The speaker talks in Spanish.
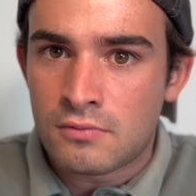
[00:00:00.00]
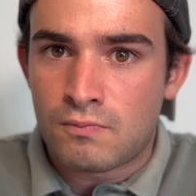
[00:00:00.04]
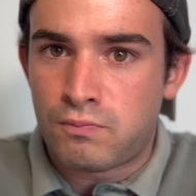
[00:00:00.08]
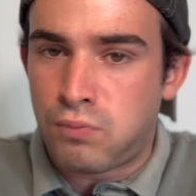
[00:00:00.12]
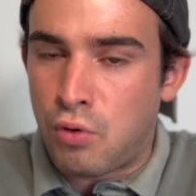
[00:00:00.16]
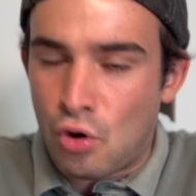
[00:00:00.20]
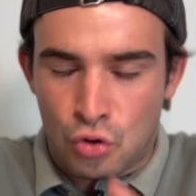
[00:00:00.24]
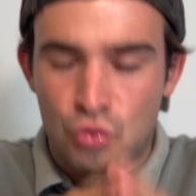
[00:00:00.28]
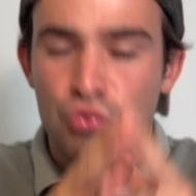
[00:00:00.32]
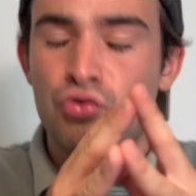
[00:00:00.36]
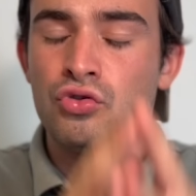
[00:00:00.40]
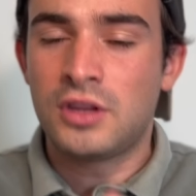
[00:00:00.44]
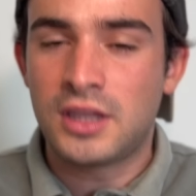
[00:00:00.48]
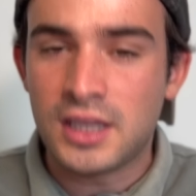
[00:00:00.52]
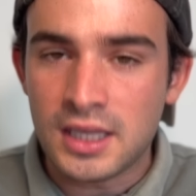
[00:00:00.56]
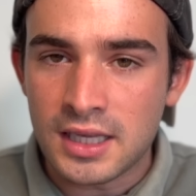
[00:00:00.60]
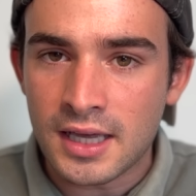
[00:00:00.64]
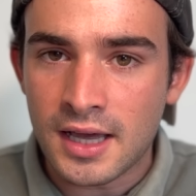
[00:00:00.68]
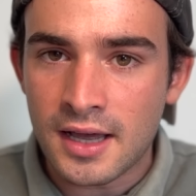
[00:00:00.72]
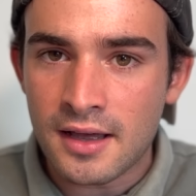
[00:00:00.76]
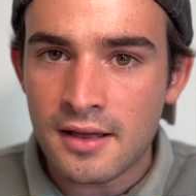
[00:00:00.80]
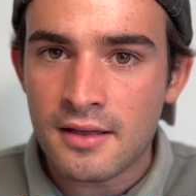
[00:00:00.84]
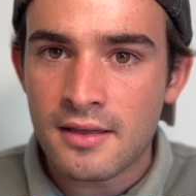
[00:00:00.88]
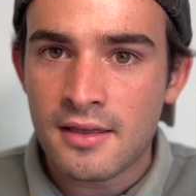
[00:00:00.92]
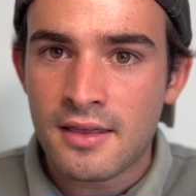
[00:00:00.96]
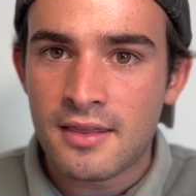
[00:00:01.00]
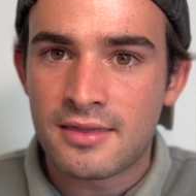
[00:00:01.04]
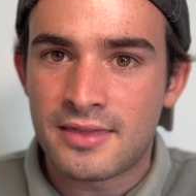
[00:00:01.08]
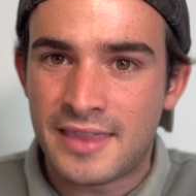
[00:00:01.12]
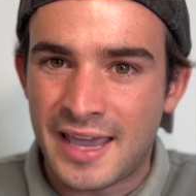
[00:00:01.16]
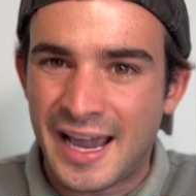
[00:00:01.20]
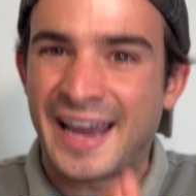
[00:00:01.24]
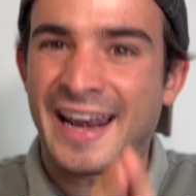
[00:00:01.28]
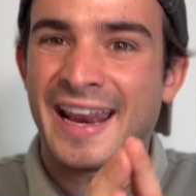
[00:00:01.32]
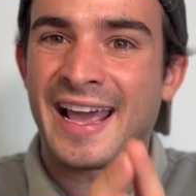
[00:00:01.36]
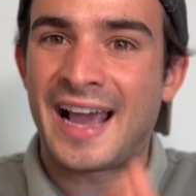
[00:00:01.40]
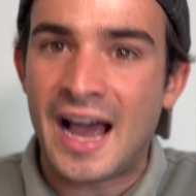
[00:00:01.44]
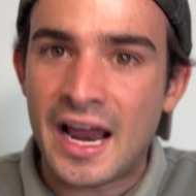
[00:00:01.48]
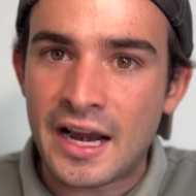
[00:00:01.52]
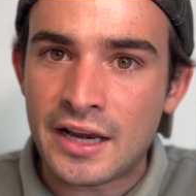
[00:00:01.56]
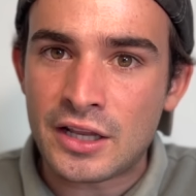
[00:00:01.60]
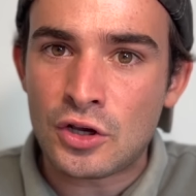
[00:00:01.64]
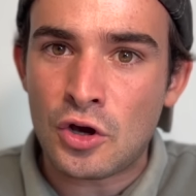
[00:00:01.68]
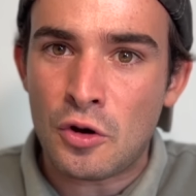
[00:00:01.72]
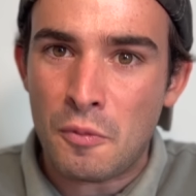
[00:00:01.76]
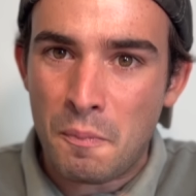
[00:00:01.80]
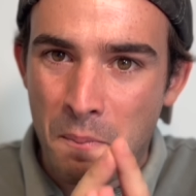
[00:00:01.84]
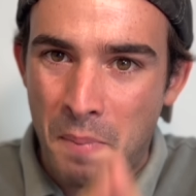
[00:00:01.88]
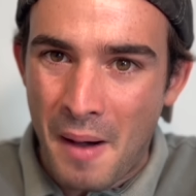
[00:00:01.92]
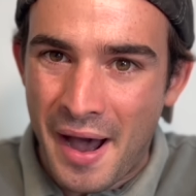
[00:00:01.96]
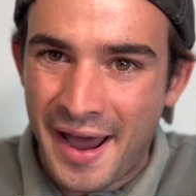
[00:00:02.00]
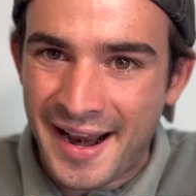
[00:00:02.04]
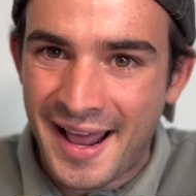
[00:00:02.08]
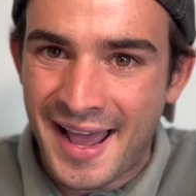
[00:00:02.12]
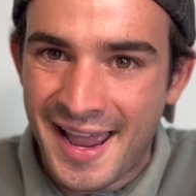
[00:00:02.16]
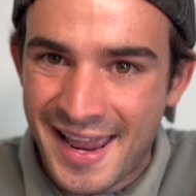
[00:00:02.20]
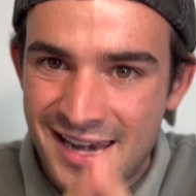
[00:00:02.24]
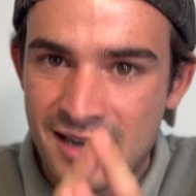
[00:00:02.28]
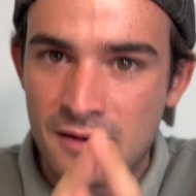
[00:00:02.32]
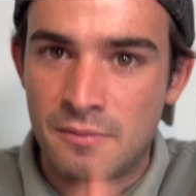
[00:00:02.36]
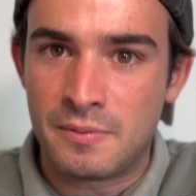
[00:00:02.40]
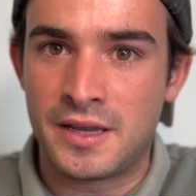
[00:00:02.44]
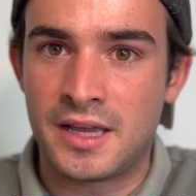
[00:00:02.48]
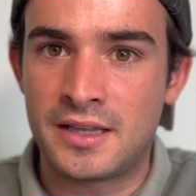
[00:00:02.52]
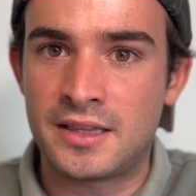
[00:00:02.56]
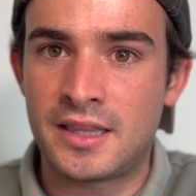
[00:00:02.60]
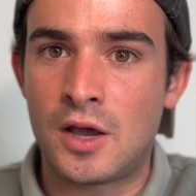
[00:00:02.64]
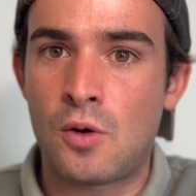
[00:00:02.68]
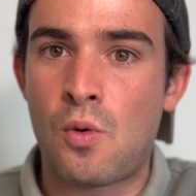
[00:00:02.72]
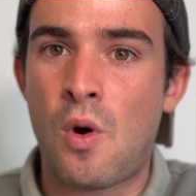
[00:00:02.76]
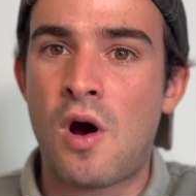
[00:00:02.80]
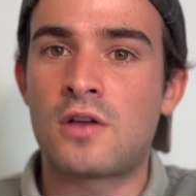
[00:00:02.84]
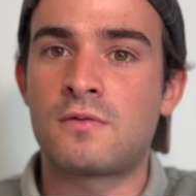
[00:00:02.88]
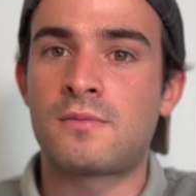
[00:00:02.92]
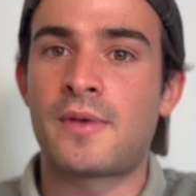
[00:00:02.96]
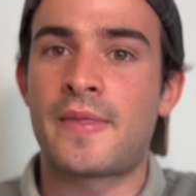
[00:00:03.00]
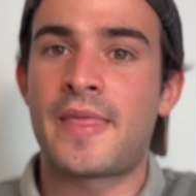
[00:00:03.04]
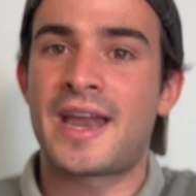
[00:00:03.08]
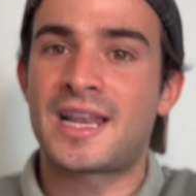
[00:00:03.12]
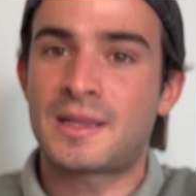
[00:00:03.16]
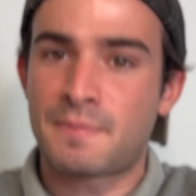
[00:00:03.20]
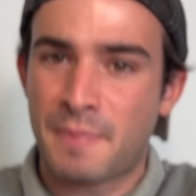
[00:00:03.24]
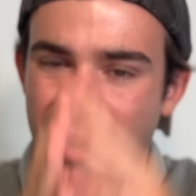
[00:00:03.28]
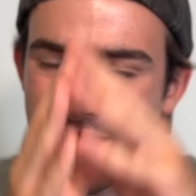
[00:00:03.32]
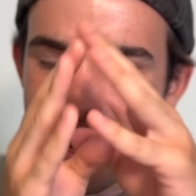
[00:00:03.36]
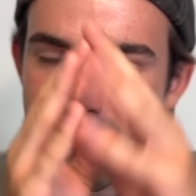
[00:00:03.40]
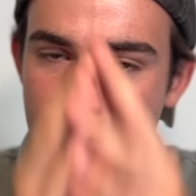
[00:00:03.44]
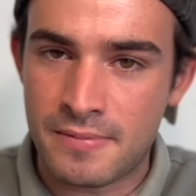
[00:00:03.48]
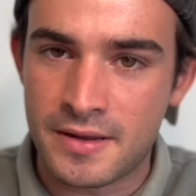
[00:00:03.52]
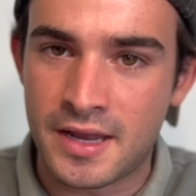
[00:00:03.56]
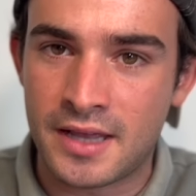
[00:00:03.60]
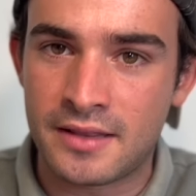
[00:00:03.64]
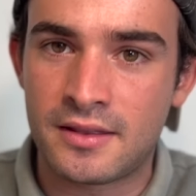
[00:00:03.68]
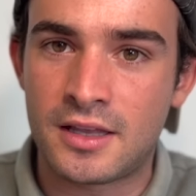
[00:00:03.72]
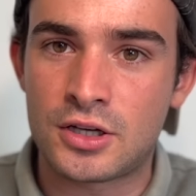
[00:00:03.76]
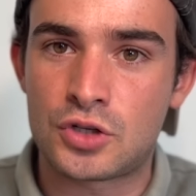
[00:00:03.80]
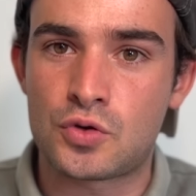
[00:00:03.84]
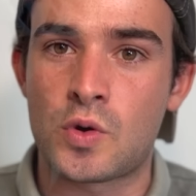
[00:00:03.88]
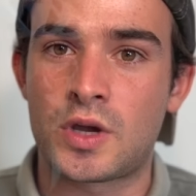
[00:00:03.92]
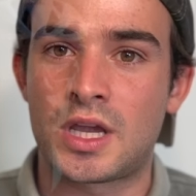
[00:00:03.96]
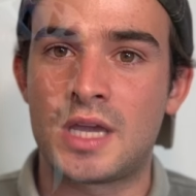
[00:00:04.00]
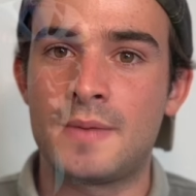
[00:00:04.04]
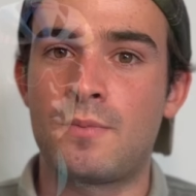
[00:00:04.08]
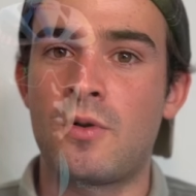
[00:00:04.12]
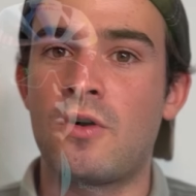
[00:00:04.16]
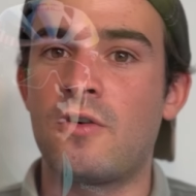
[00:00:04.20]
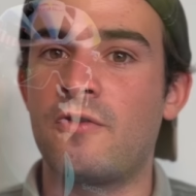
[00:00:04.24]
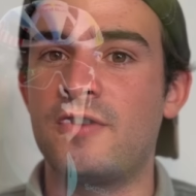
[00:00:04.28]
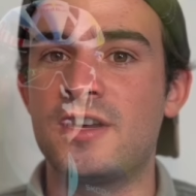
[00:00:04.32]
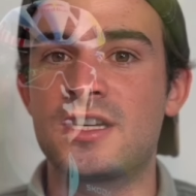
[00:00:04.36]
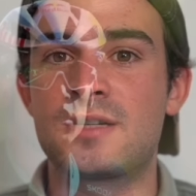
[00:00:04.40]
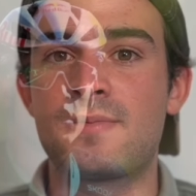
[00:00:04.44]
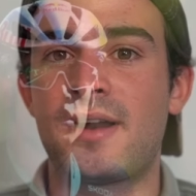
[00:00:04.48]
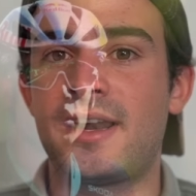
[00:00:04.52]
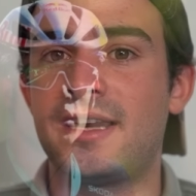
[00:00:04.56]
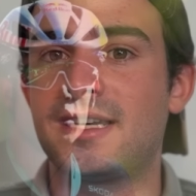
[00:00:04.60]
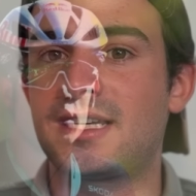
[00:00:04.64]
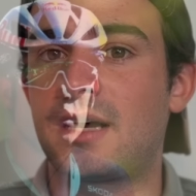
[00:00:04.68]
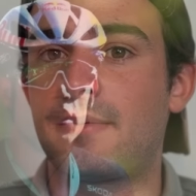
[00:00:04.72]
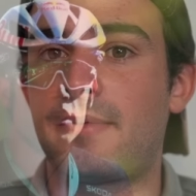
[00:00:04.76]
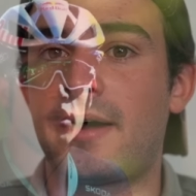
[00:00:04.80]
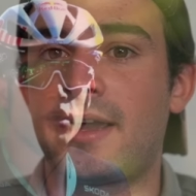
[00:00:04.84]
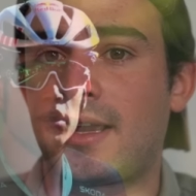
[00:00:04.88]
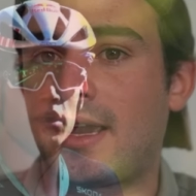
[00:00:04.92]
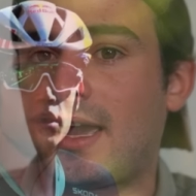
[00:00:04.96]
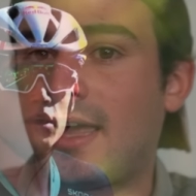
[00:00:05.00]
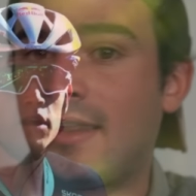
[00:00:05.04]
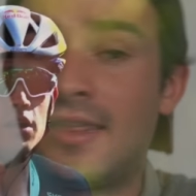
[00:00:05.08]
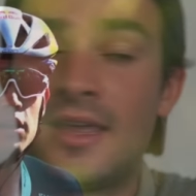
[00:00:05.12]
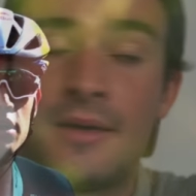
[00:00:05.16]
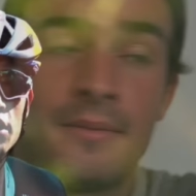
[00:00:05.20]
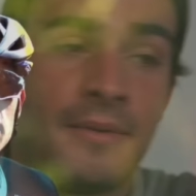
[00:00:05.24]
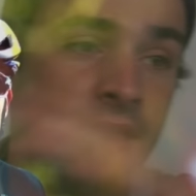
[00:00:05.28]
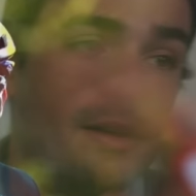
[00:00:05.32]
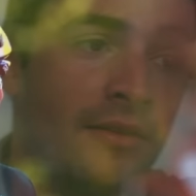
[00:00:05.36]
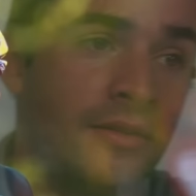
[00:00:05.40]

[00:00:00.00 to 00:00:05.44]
por un día de gregario para el bien de Aert, para el bien de su equipo Bismarck y que deben,